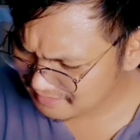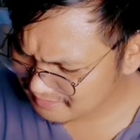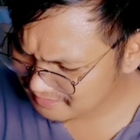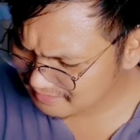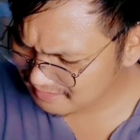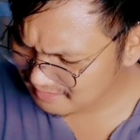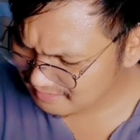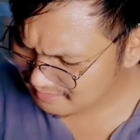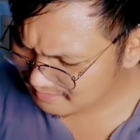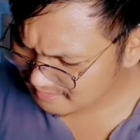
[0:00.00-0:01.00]
Teka, teka, teka.
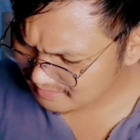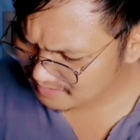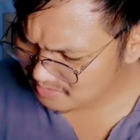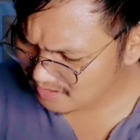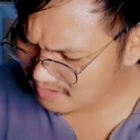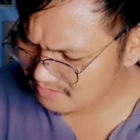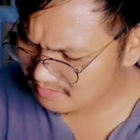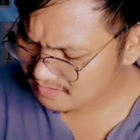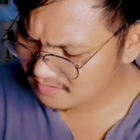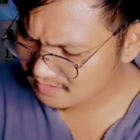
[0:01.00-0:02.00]
Hindi ko klaro.